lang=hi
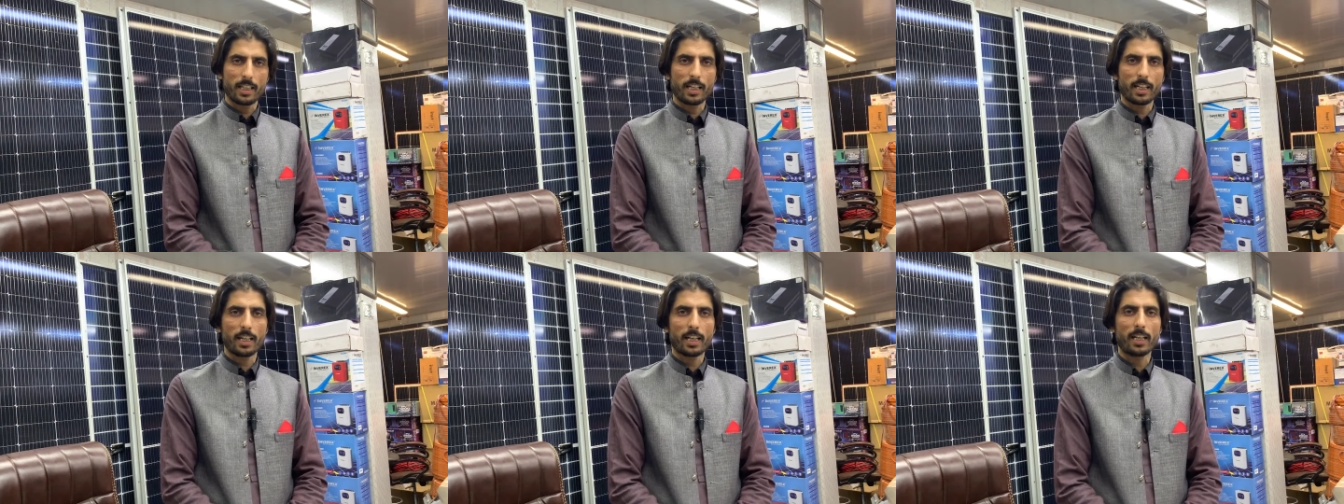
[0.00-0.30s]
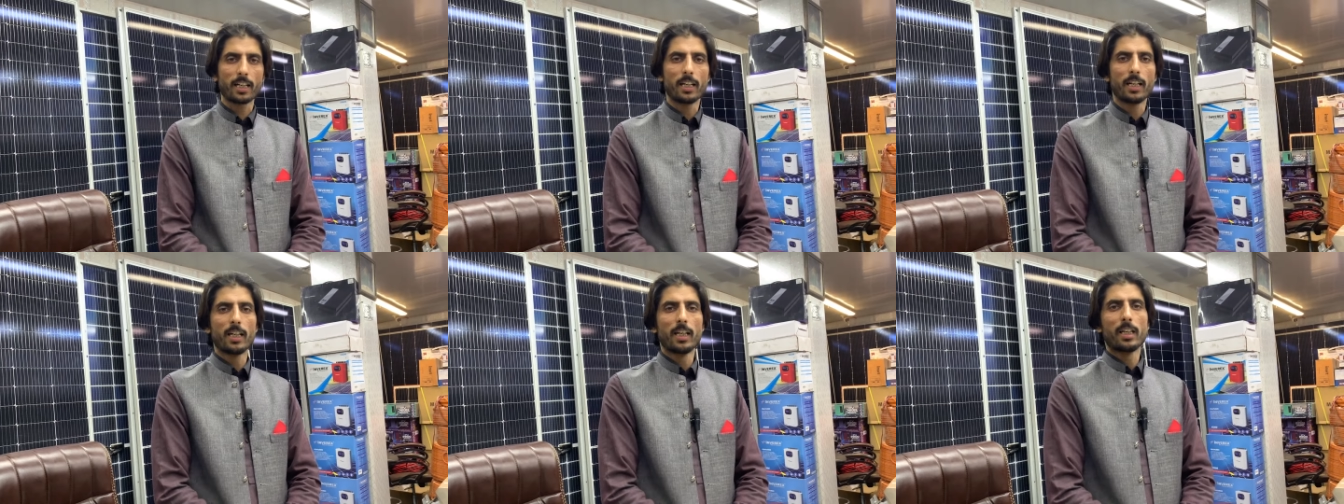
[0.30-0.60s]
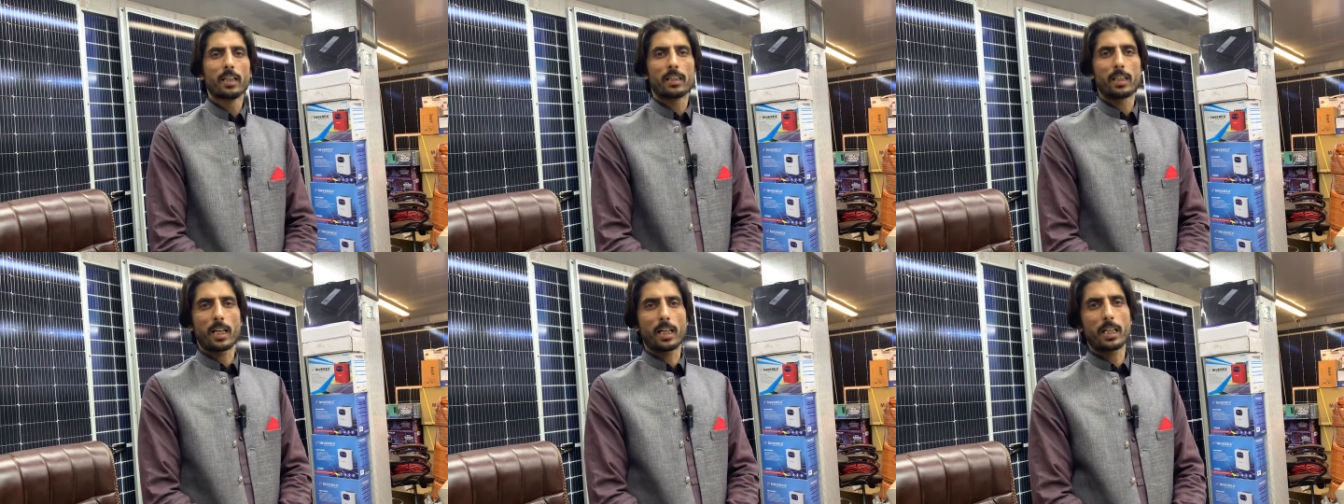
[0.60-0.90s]
देंगे
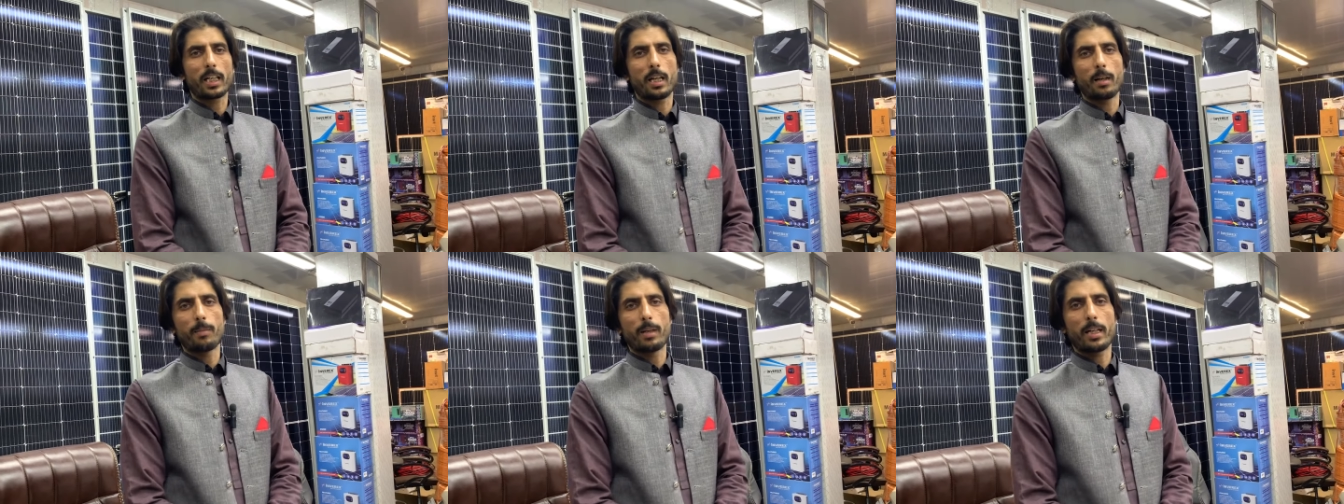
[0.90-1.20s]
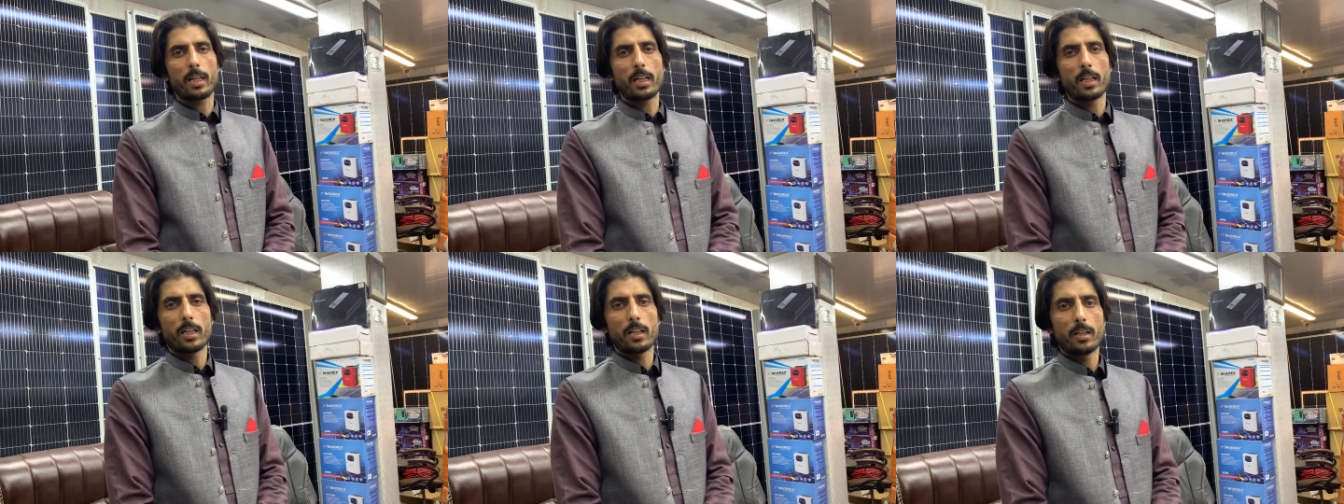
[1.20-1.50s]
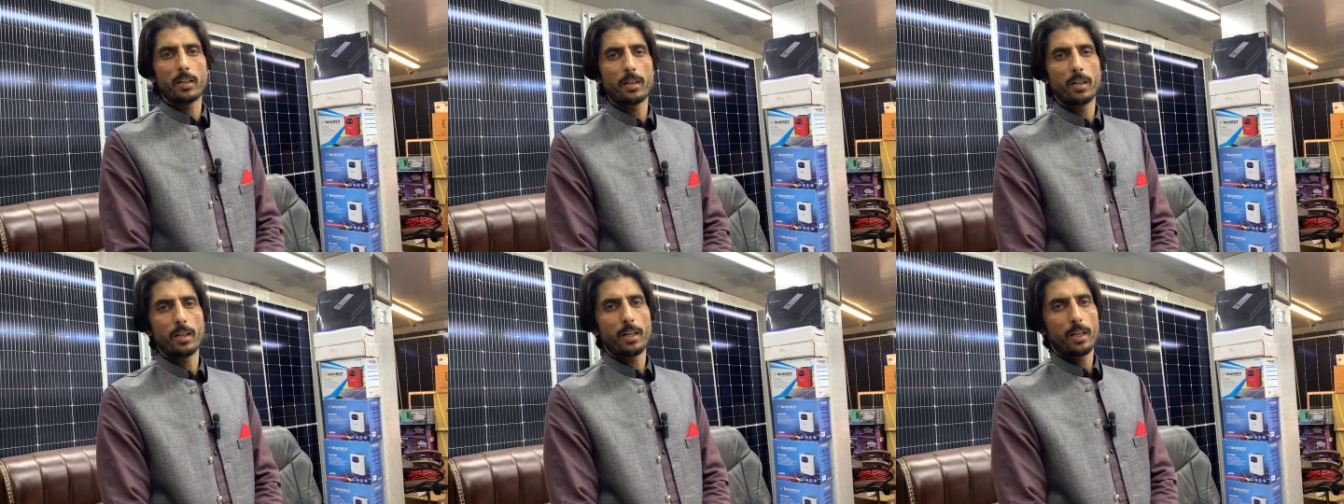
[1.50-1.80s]
जो आम है
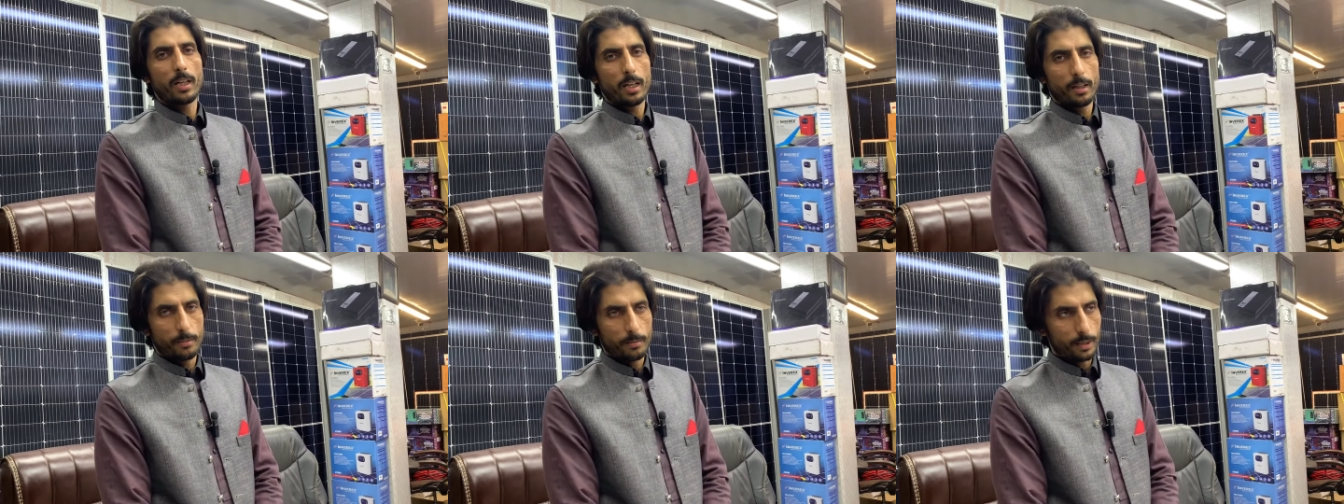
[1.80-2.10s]
वो भी आप